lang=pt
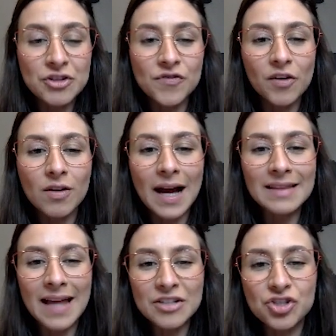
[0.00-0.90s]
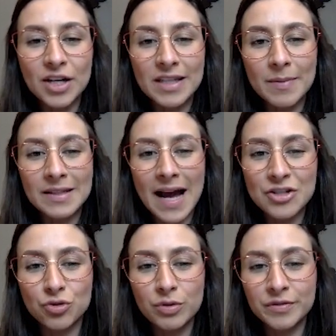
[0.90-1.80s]
A gente vai colocar a taxa de
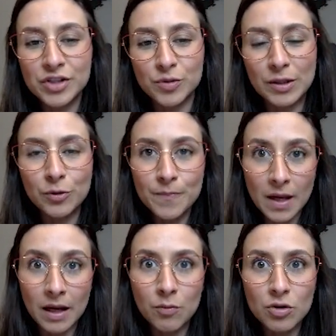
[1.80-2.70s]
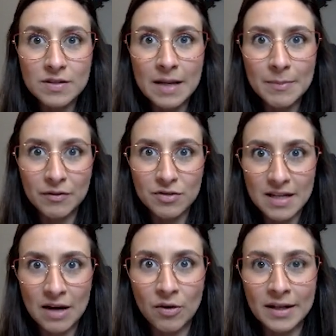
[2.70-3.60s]
rentabilidade do investimento. Eu mostrei para
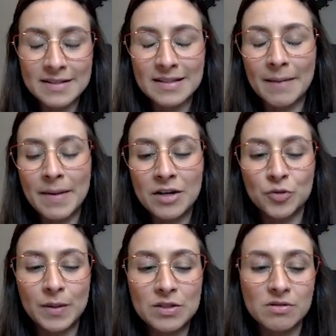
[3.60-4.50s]
você agora nessa tabela de